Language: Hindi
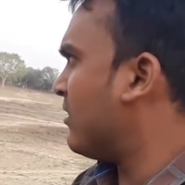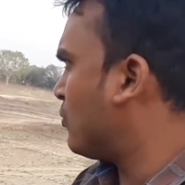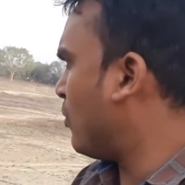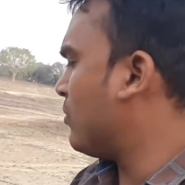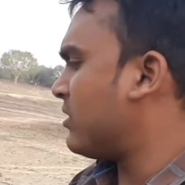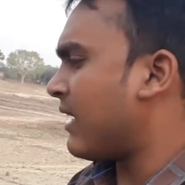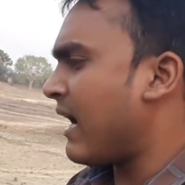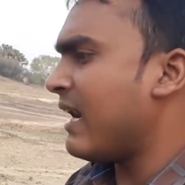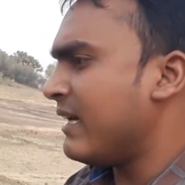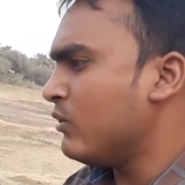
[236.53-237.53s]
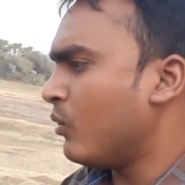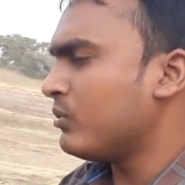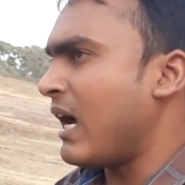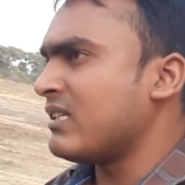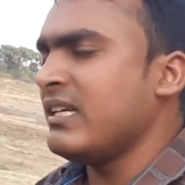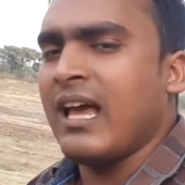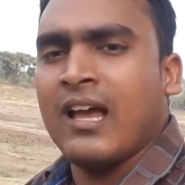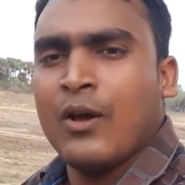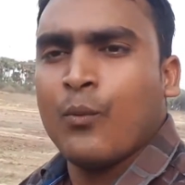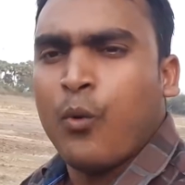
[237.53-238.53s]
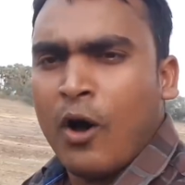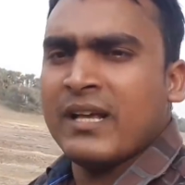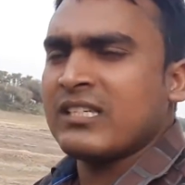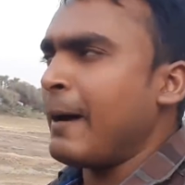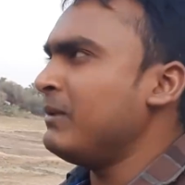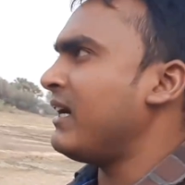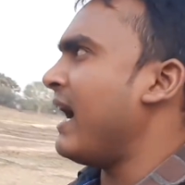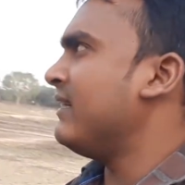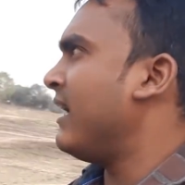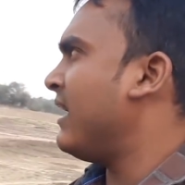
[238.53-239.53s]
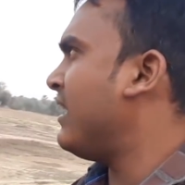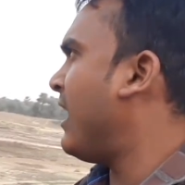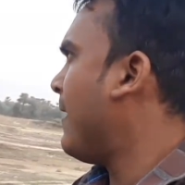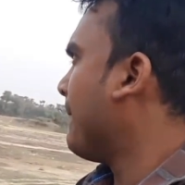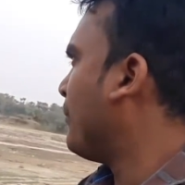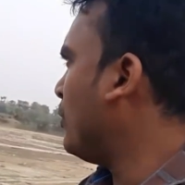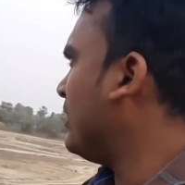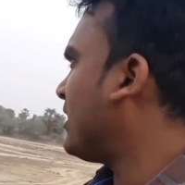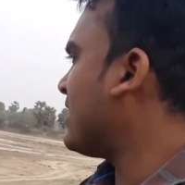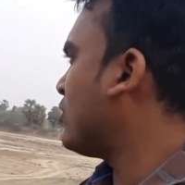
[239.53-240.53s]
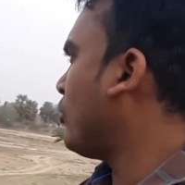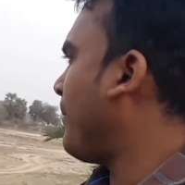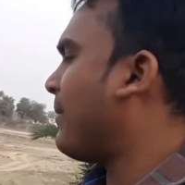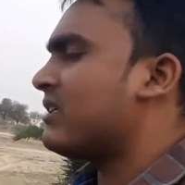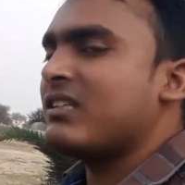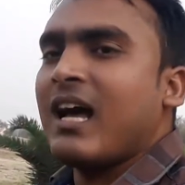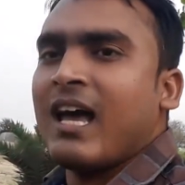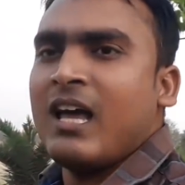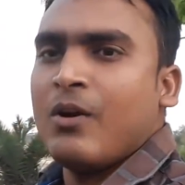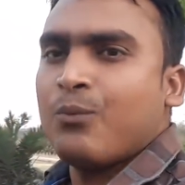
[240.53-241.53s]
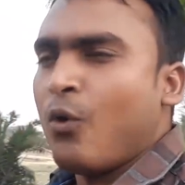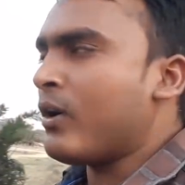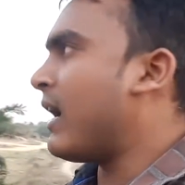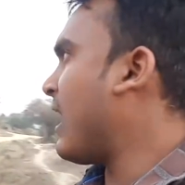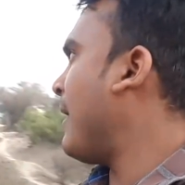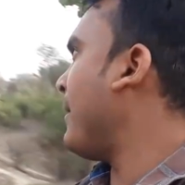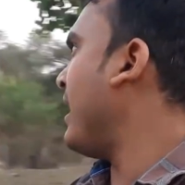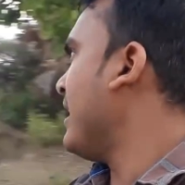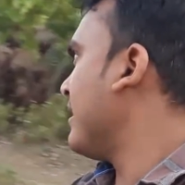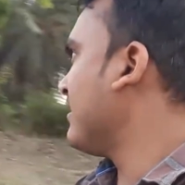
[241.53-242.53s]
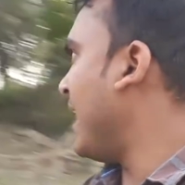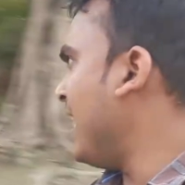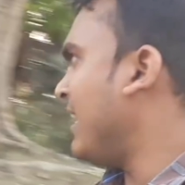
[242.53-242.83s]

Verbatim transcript: जो सरकार की जो उदासी है वो हमें साफ दिखाई दे रही है पूरी तरह से जो व्यवस्था है वो ख़राब है नए